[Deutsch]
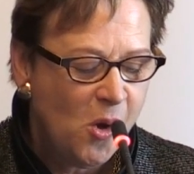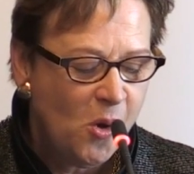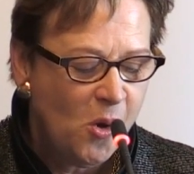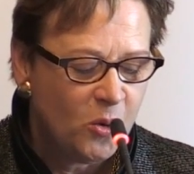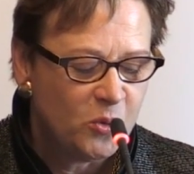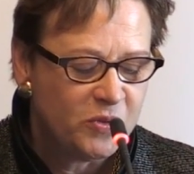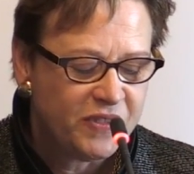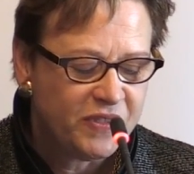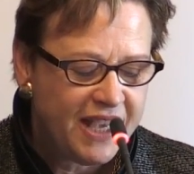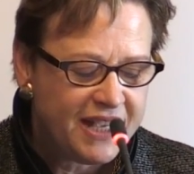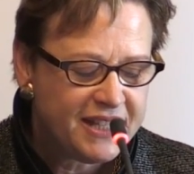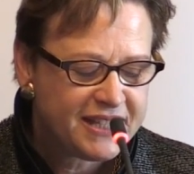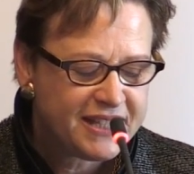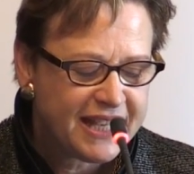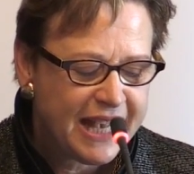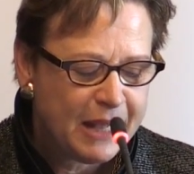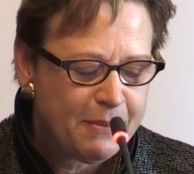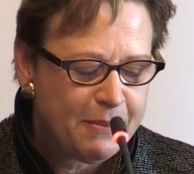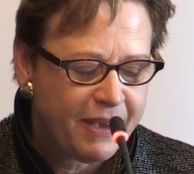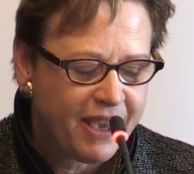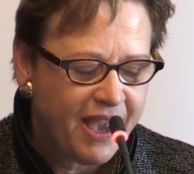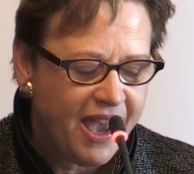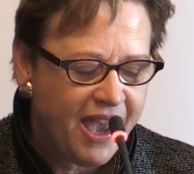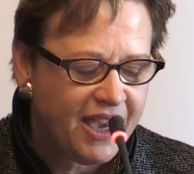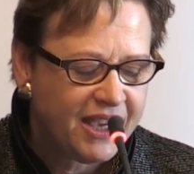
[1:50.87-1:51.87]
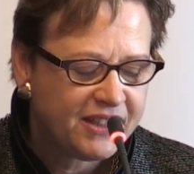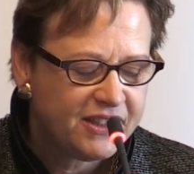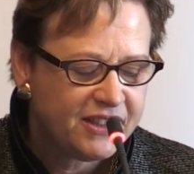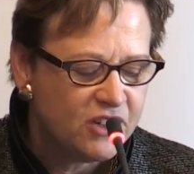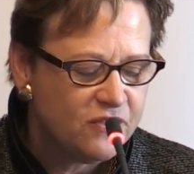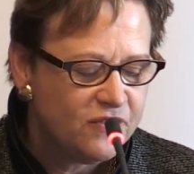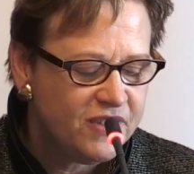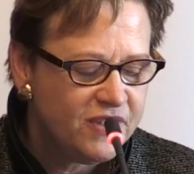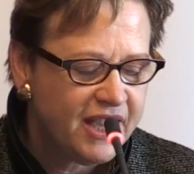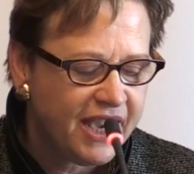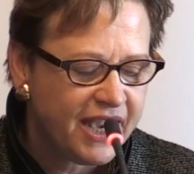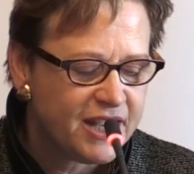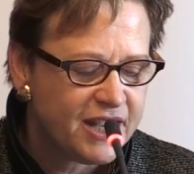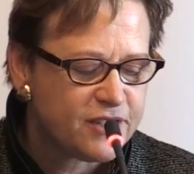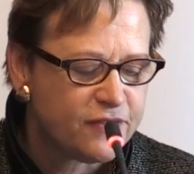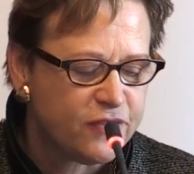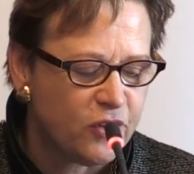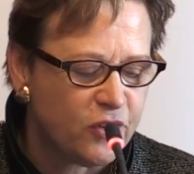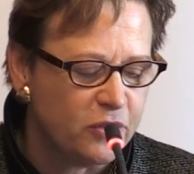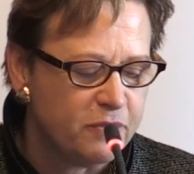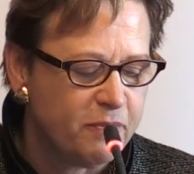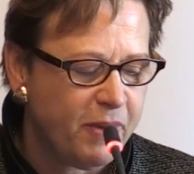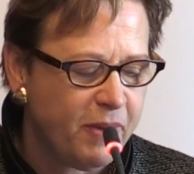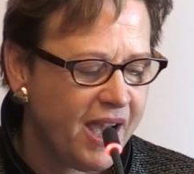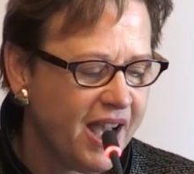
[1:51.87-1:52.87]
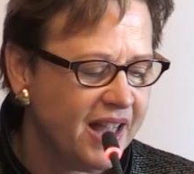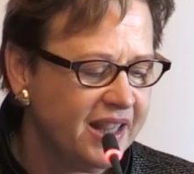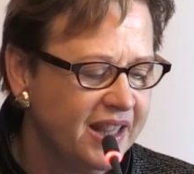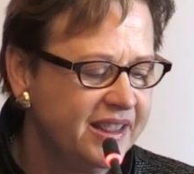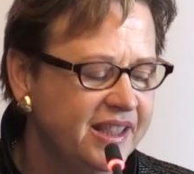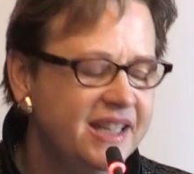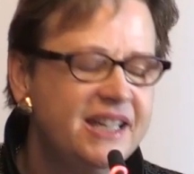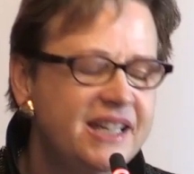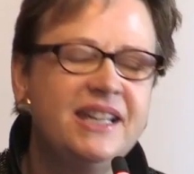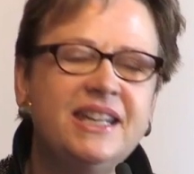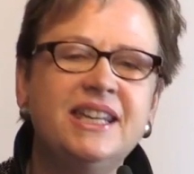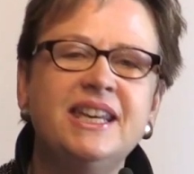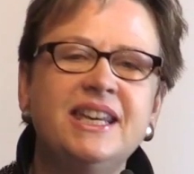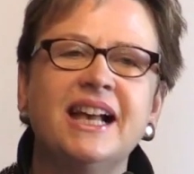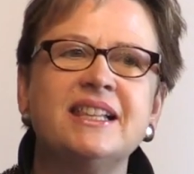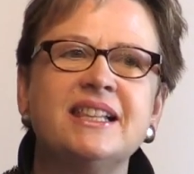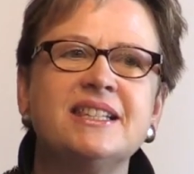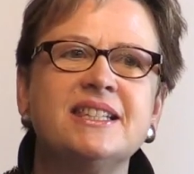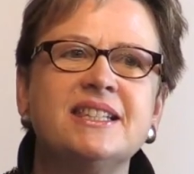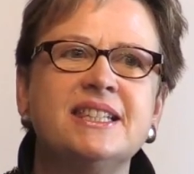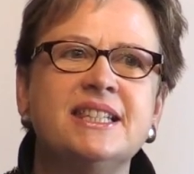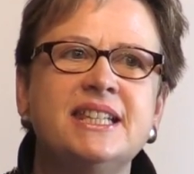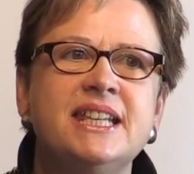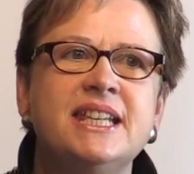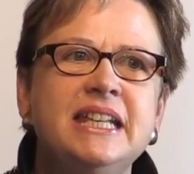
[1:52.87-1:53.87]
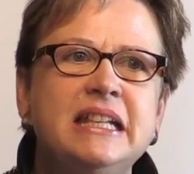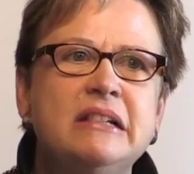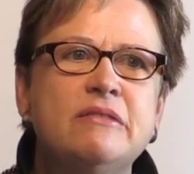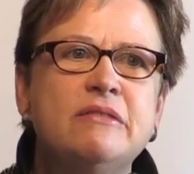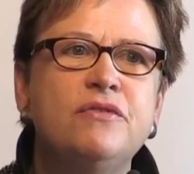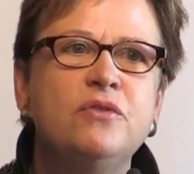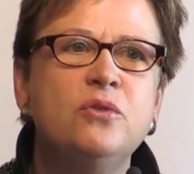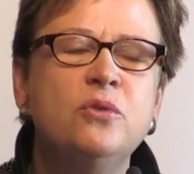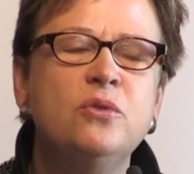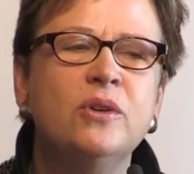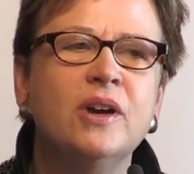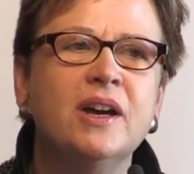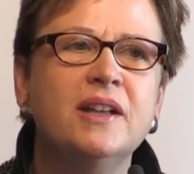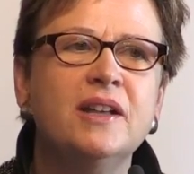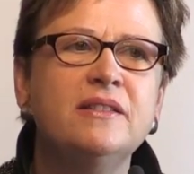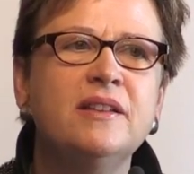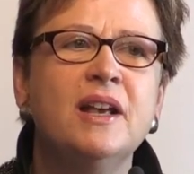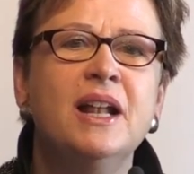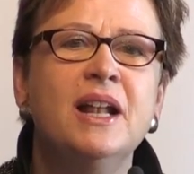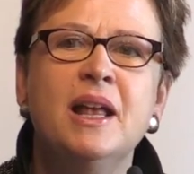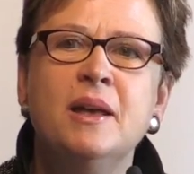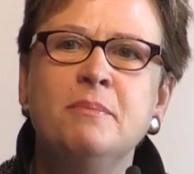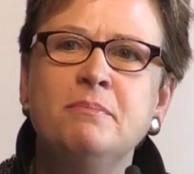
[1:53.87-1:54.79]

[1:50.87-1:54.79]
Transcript: Und deshalb erachten wir es von Paul Digi als zielführend,